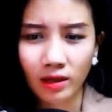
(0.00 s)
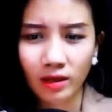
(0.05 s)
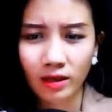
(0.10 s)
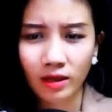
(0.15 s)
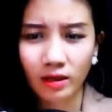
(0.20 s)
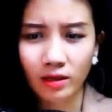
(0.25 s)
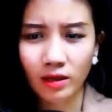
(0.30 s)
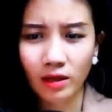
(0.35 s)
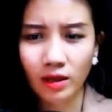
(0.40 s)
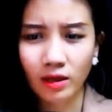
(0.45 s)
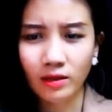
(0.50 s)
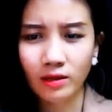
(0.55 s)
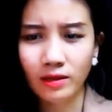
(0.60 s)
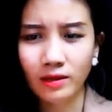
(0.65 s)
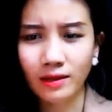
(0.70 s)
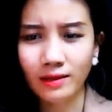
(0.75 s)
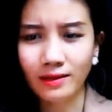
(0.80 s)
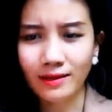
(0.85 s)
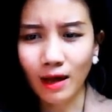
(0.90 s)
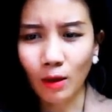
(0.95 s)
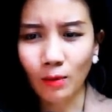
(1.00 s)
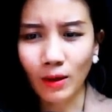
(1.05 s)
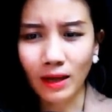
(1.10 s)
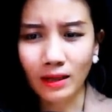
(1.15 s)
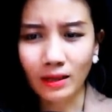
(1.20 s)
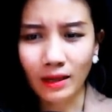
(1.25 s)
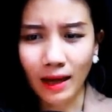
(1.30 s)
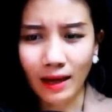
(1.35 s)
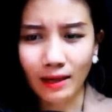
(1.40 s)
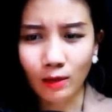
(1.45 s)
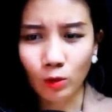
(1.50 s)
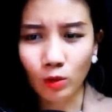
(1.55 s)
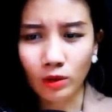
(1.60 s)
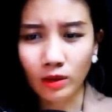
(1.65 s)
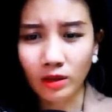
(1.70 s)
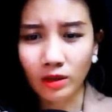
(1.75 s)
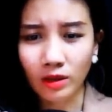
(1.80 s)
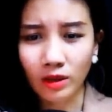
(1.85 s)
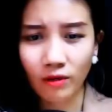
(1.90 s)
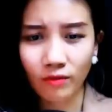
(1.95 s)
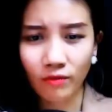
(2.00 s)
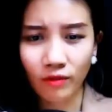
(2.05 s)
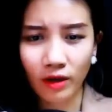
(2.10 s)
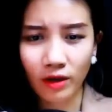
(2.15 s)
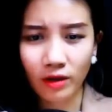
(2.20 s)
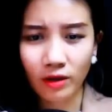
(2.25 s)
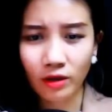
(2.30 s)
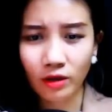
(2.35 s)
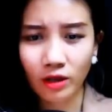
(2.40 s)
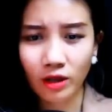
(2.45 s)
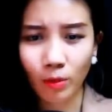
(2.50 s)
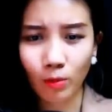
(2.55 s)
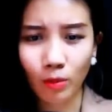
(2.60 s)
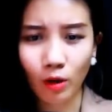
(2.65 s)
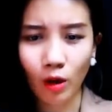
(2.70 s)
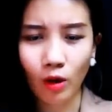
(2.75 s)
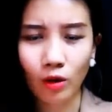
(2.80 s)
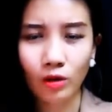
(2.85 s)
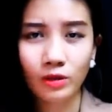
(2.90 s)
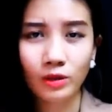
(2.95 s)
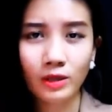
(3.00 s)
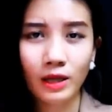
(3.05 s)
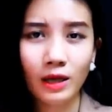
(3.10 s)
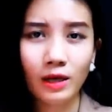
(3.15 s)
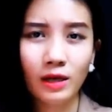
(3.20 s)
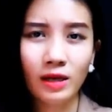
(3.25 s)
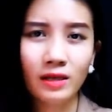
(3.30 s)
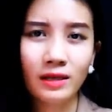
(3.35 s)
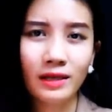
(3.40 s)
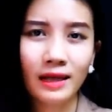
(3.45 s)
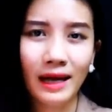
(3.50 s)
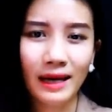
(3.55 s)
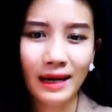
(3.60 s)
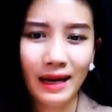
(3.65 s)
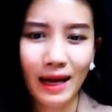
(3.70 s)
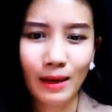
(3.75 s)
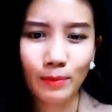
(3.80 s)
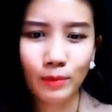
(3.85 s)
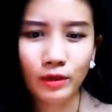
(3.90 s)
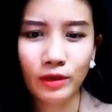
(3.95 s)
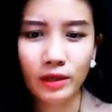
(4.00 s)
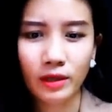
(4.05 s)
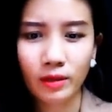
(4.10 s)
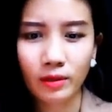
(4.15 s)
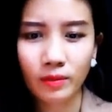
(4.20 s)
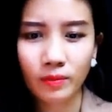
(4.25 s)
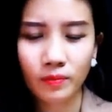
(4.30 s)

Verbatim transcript: Những tiếng xì xào bàn tán của những nhân viên nữ trong đó xen lẫn cả nam nữa